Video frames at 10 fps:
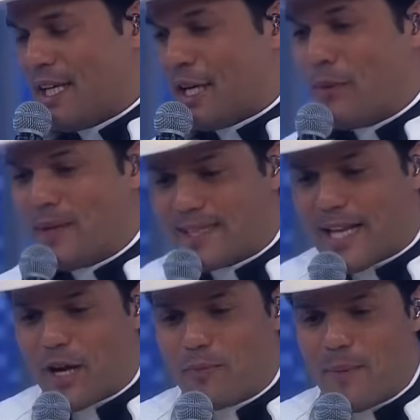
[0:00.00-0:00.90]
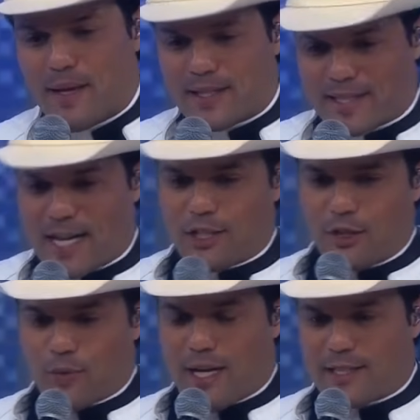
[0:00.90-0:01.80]
eu mandar uma mensagem
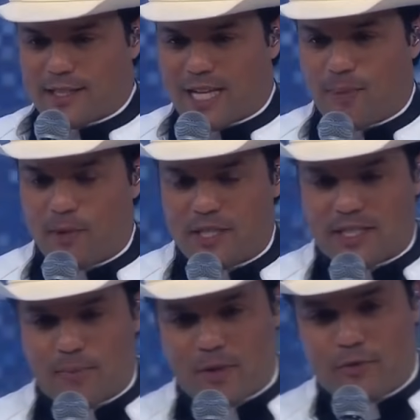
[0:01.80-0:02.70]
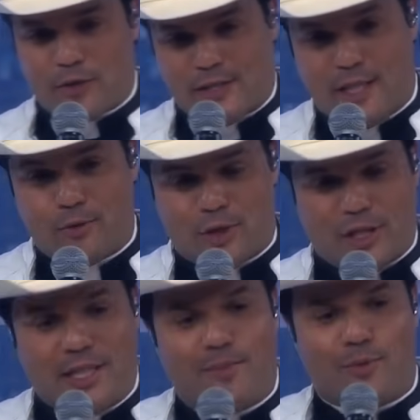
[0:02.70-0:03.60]
no WhatsApp e dizer para você eu
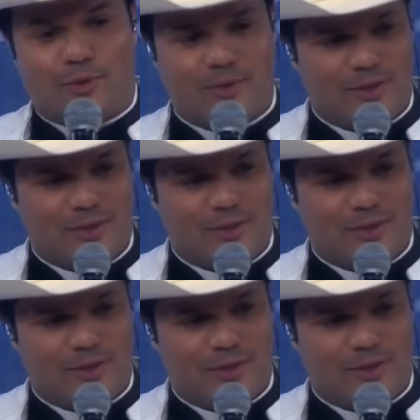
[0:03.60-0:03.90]
te amo,